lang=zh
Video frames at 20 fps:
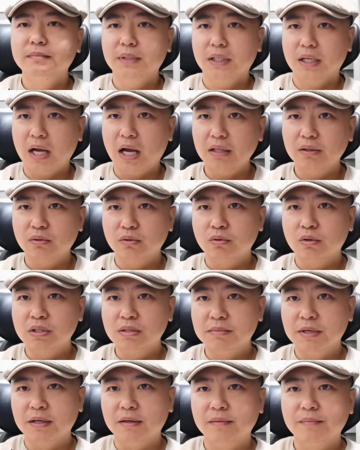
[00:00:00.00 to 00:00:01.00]
看懂逻辑
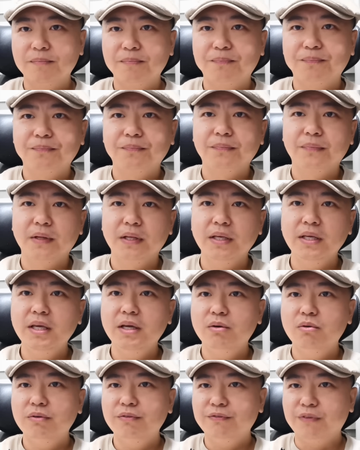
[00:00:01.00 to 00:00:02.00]
没有？
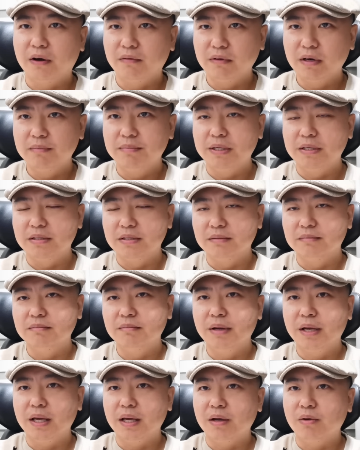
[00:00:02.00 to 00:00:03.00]
耶伦访问了北京，
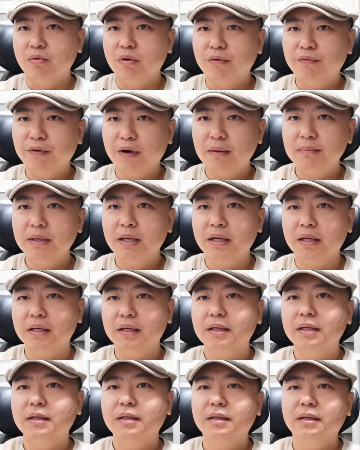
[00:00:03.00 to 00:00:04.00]
美国方面
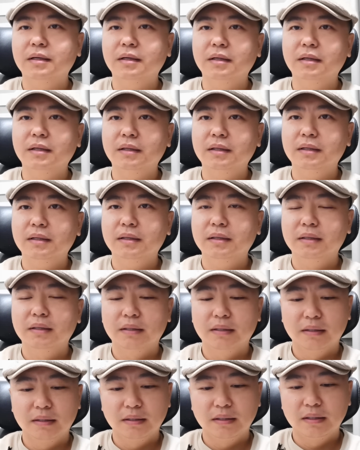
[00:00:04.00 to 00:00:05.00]
啊
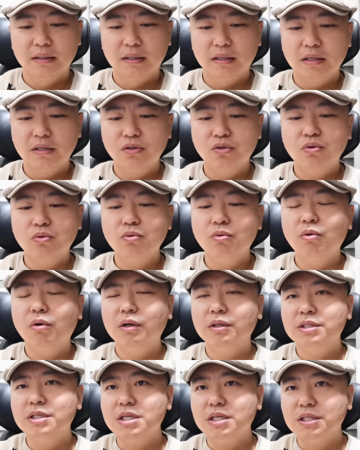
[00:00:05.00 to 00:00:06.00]
跟中
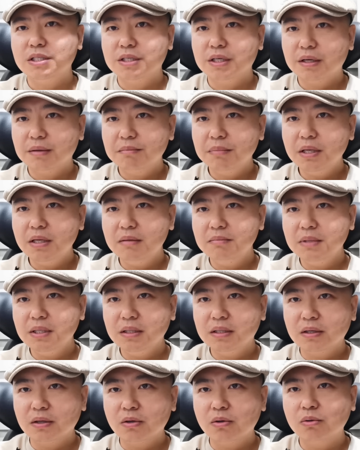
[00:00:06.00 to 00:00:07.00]
国进行了秘密
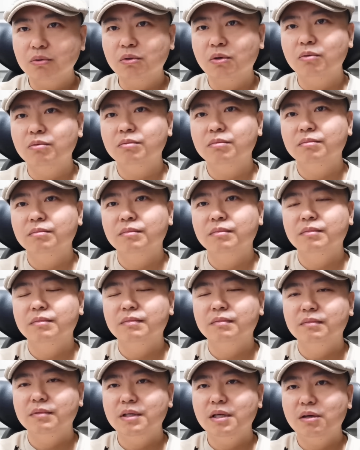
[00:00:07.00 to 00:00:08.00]
的沟通。
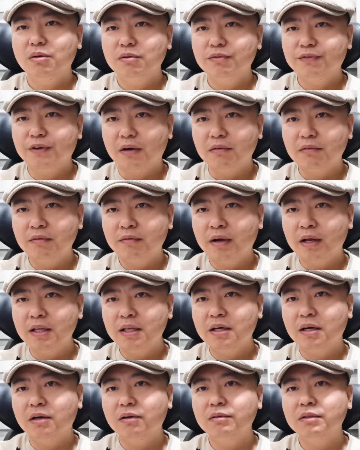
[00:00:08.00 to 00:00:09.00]
耶伦访问完
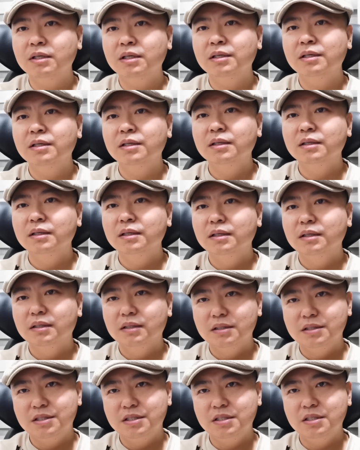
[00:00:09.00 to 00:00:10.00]
以后呢，
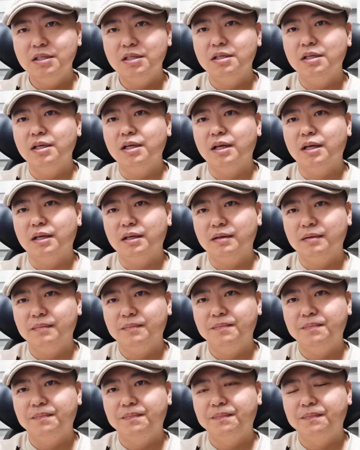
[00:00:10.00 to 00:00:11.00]
基辛格也来了，
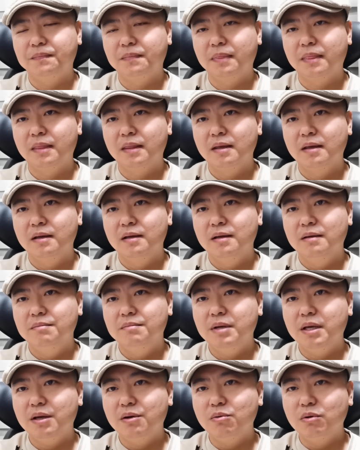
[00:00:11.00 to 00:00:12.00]

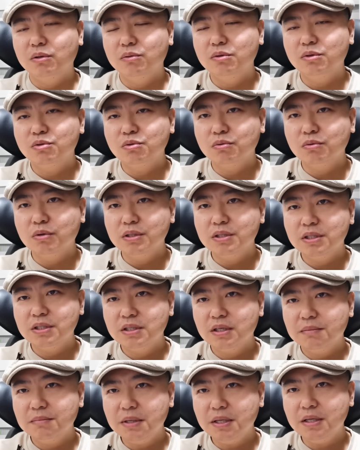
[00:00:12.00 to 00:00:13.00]
美国对中国进
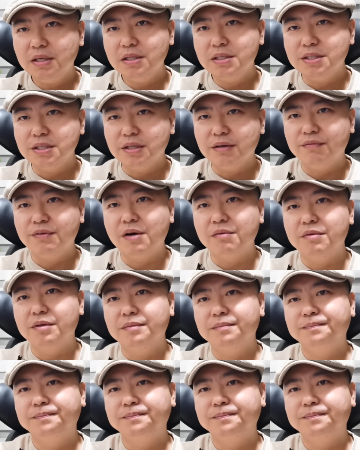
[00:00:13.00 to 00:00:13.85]
行了密集的访问。